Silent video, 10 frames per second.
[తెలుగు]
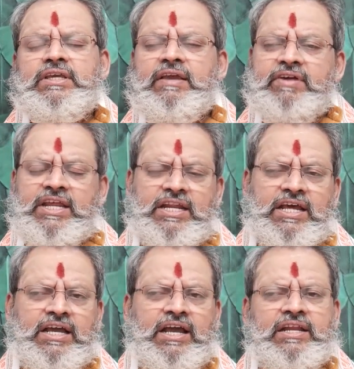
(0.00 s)

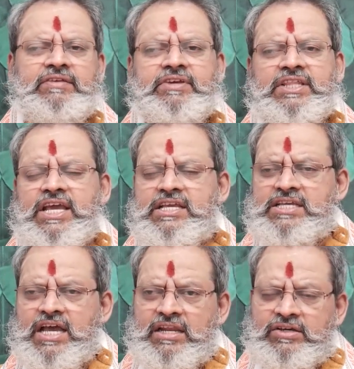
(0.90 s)
ఎవరైనా కానీ
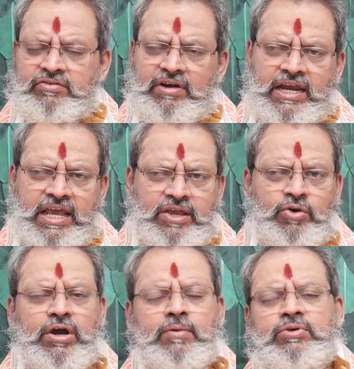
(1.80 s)
విదేశాలకు వెళ్ళే
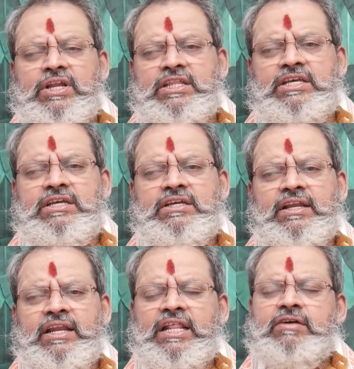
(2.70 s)
యోగం ఉన్నది
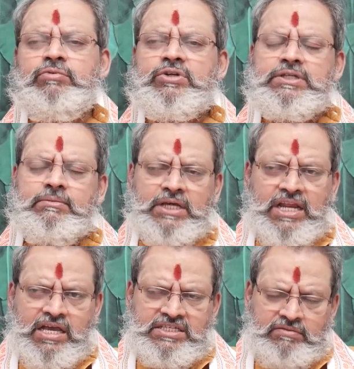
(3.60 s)
లేదా వృషభ
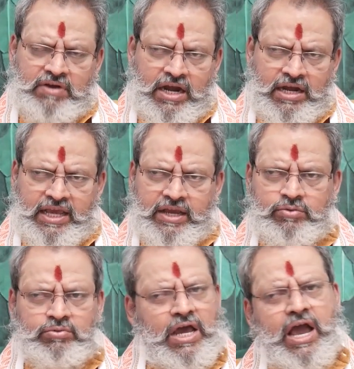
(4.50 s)
రాశి వాళ్లే
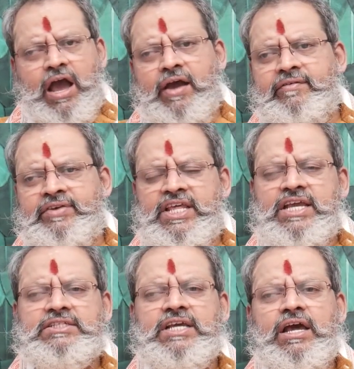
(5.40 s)
కూడా
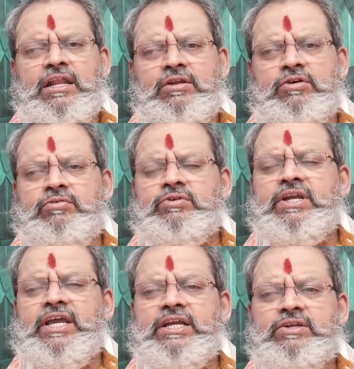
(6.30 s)
విదేశాలలో
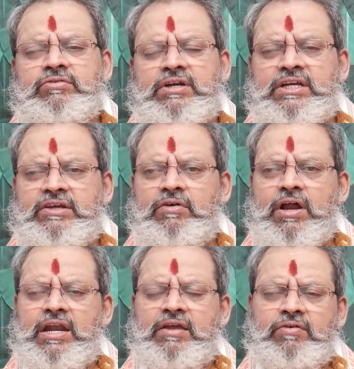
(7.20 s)
ఉండేటువంటి
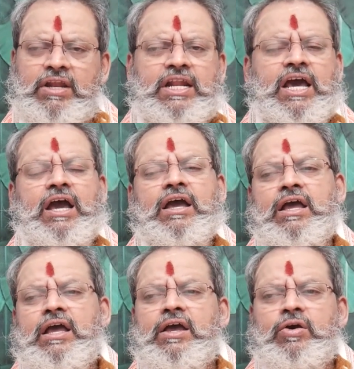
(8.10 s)
వాళ్ళ వలన
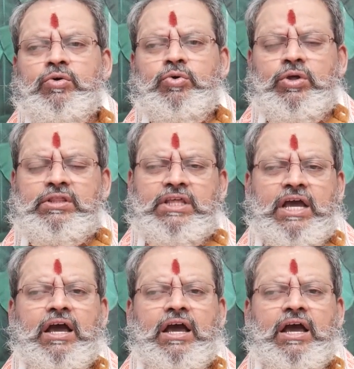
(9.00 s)
కొంత